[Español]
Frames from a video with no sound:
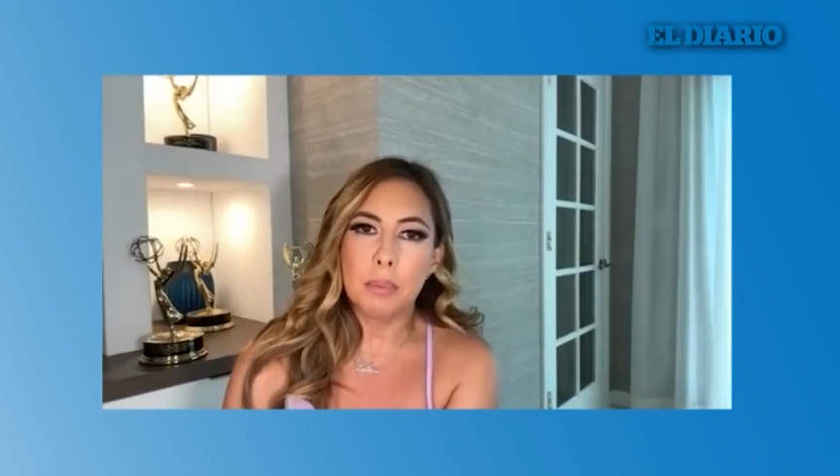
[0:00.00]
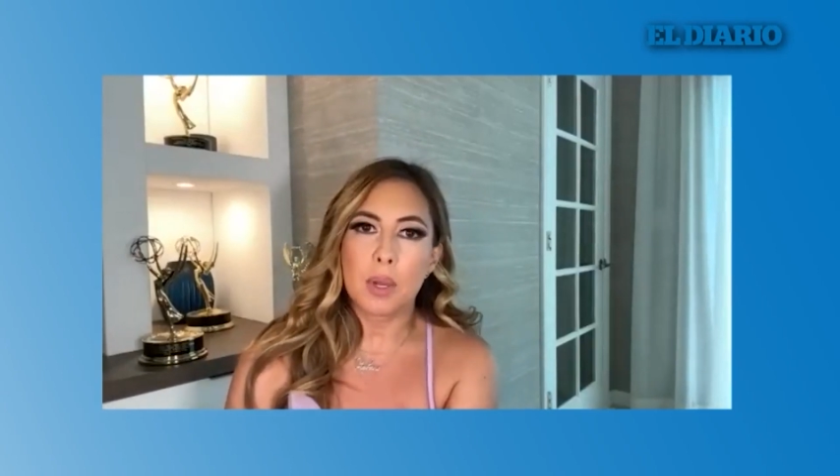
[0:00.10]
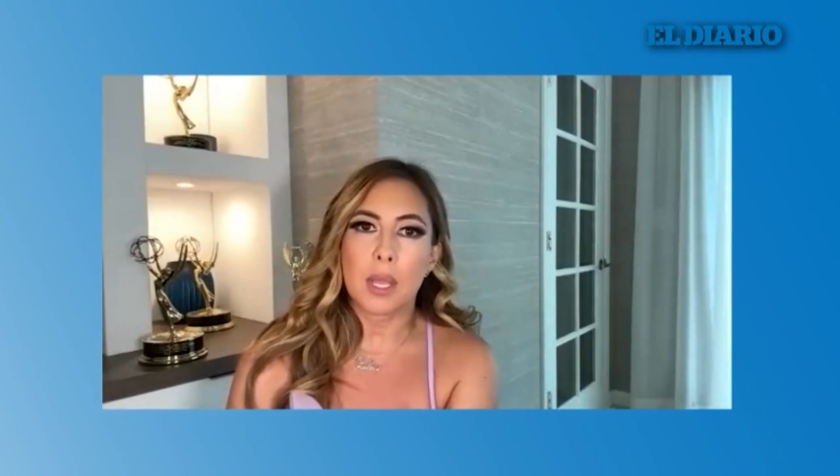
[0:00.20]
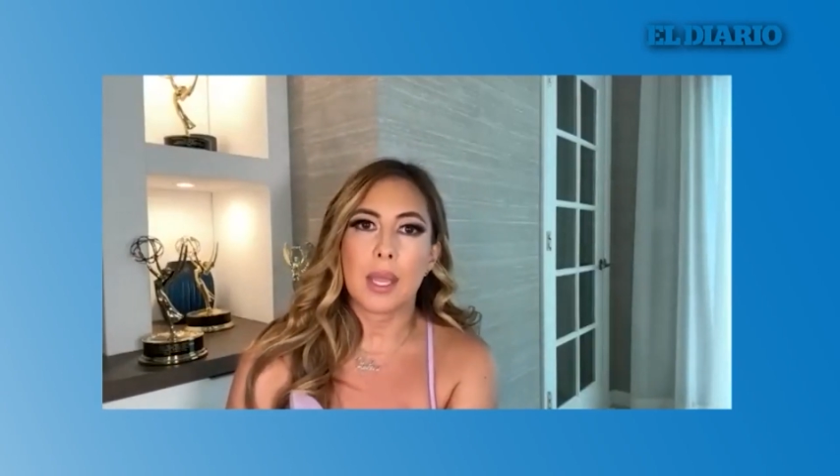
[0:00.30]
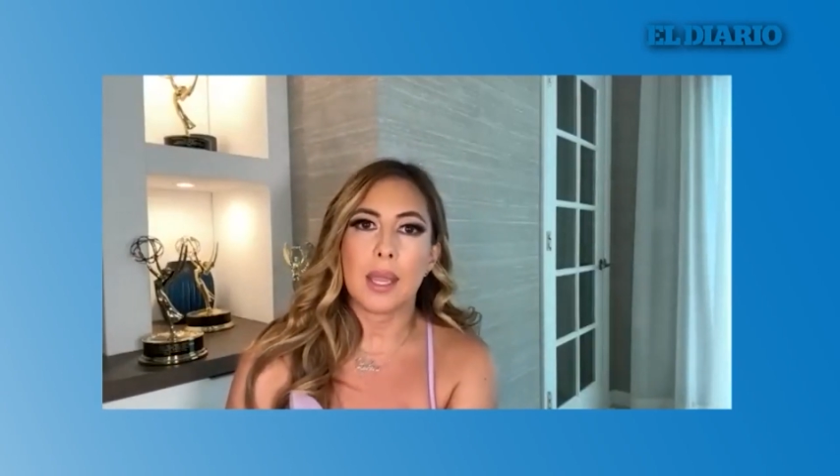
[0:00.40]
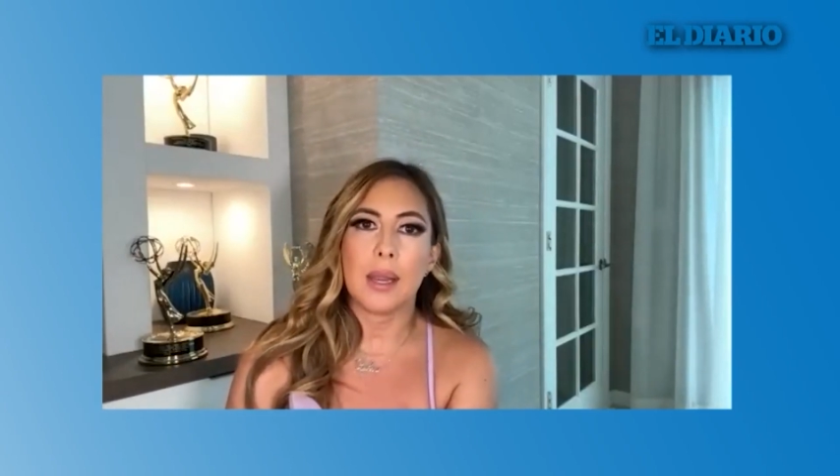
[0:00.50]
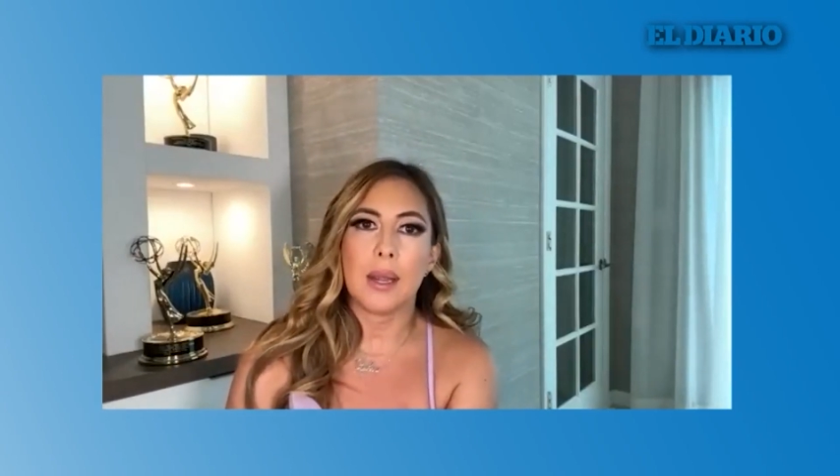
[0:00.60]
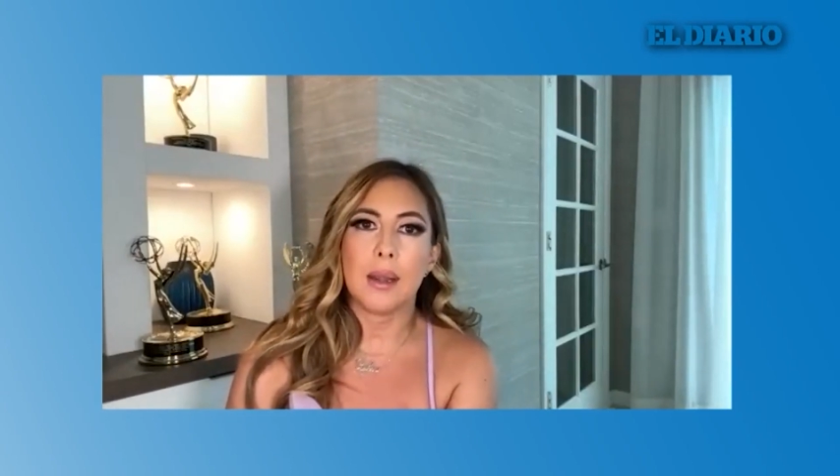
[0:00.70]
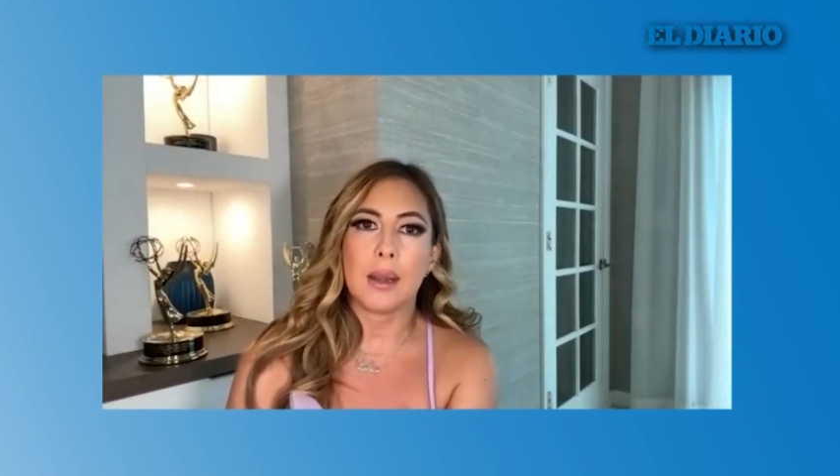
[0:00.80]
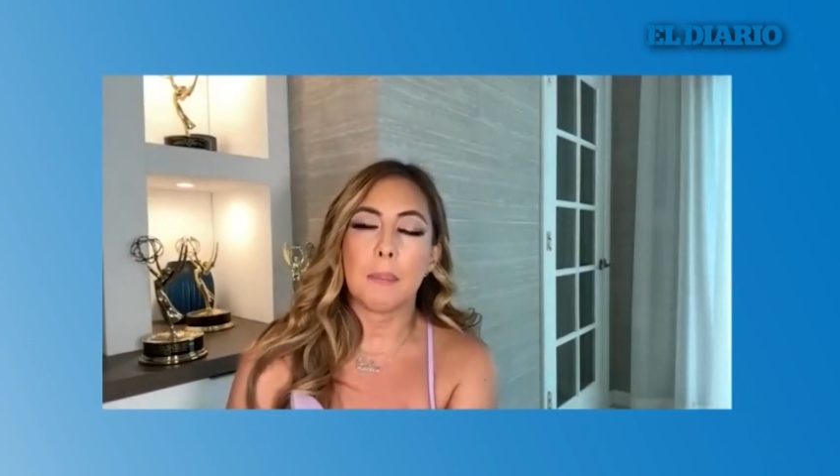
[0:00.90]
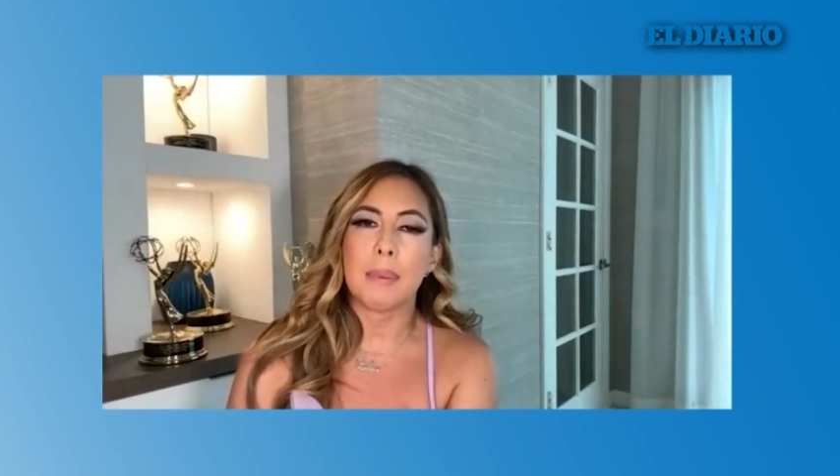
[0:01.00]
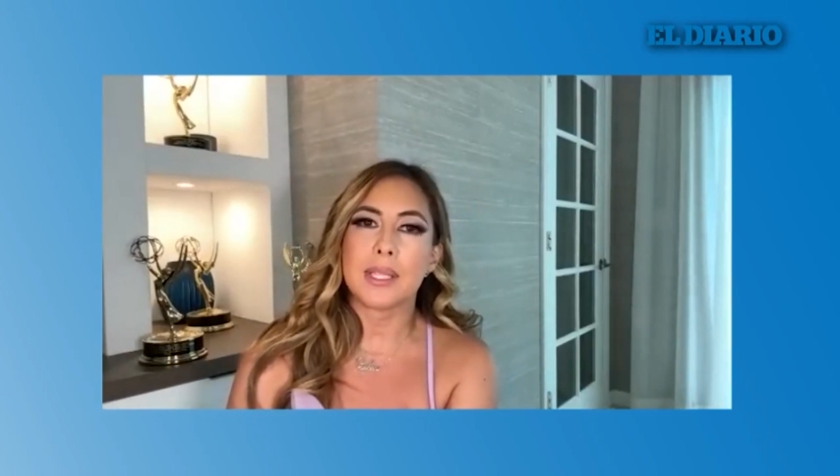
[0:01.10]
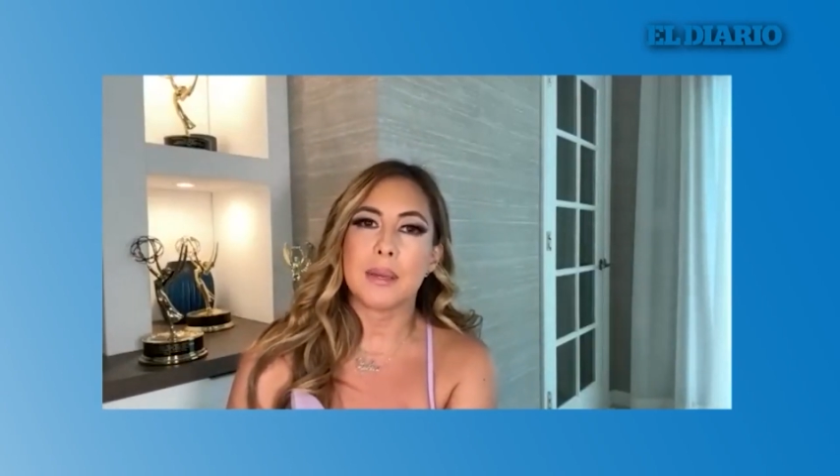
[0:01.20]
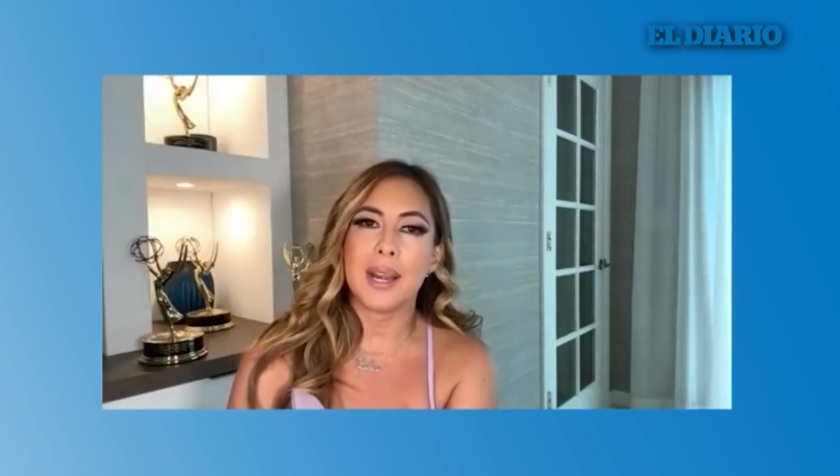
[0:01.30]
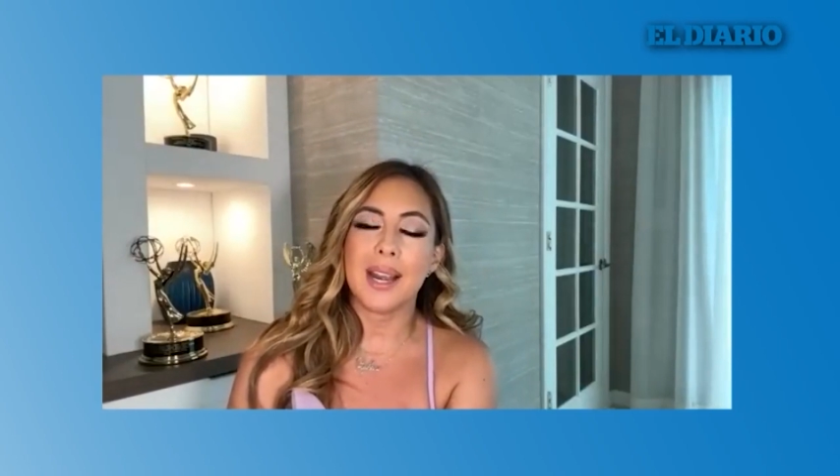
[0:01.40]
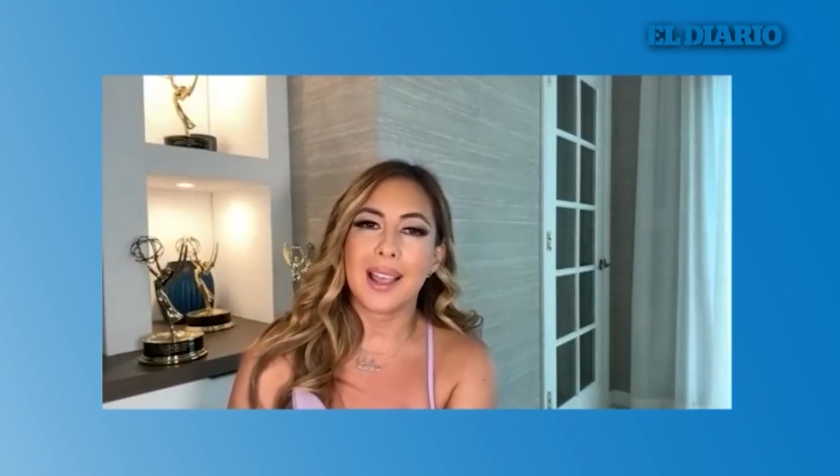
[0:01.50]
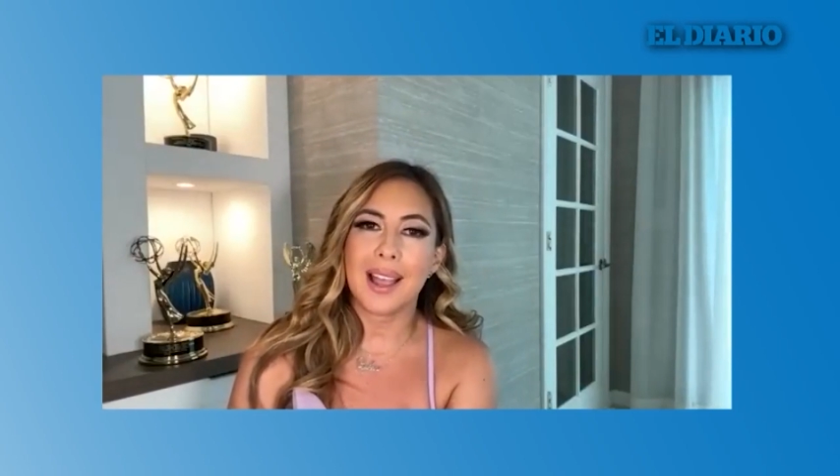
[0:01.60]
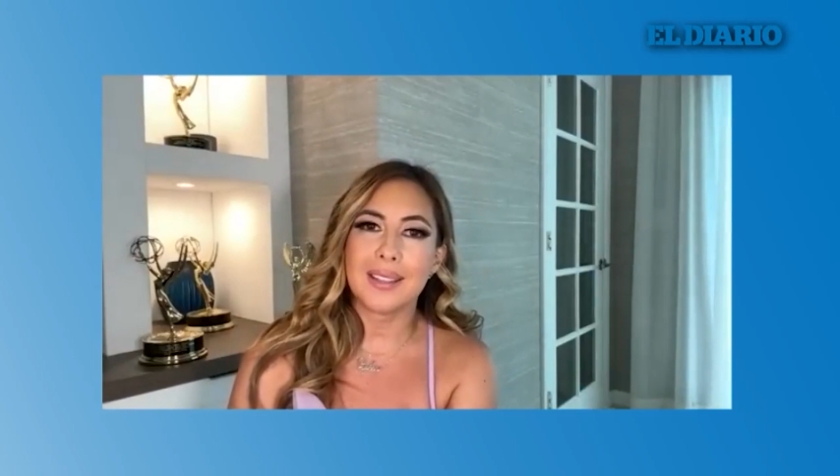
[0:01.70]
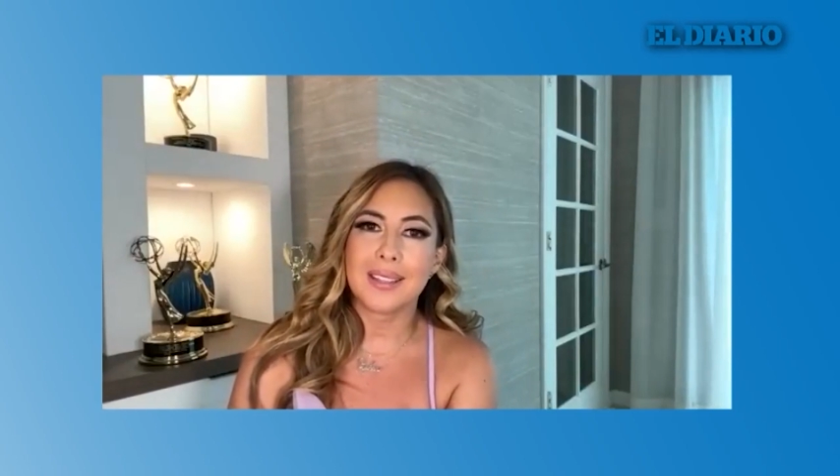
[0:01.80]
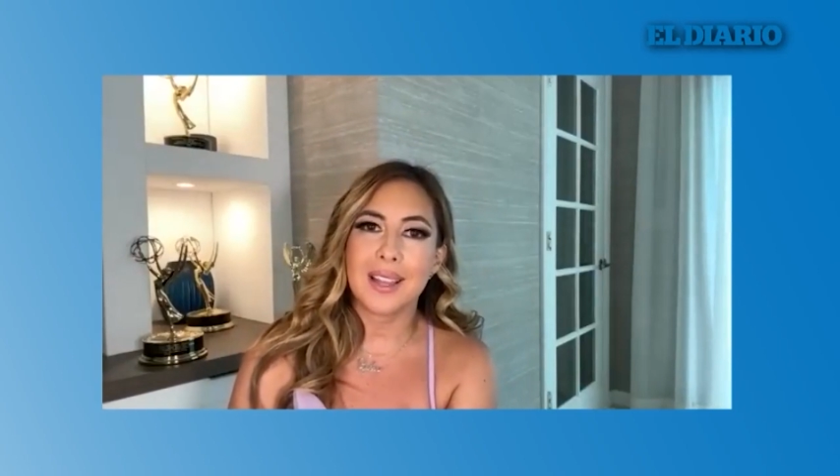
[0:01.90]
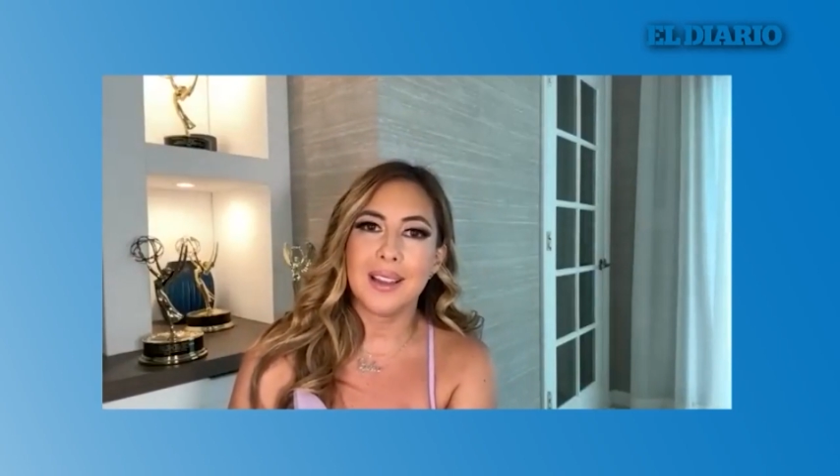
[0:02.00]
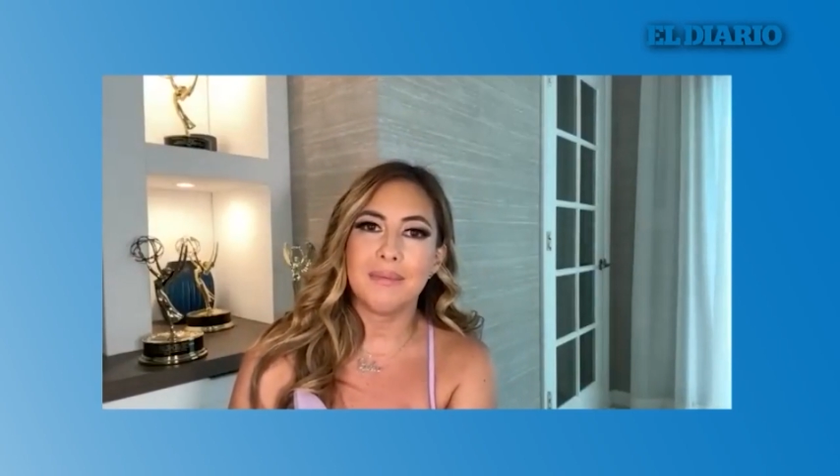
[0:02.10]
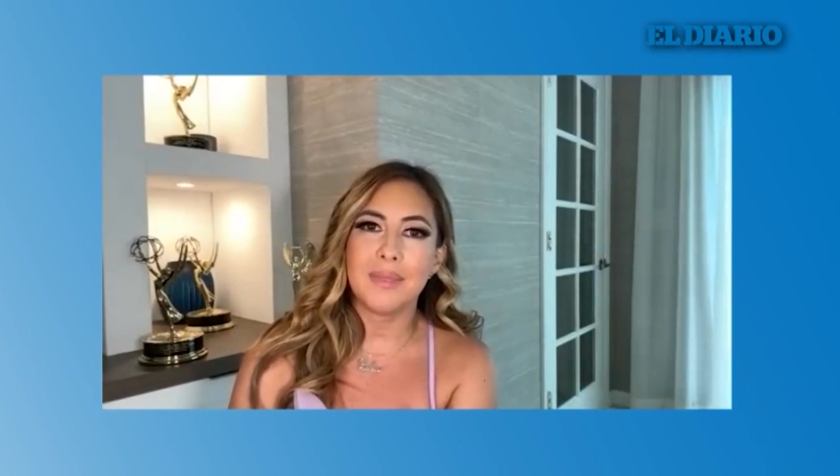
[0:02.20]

porque el que persevera alcanza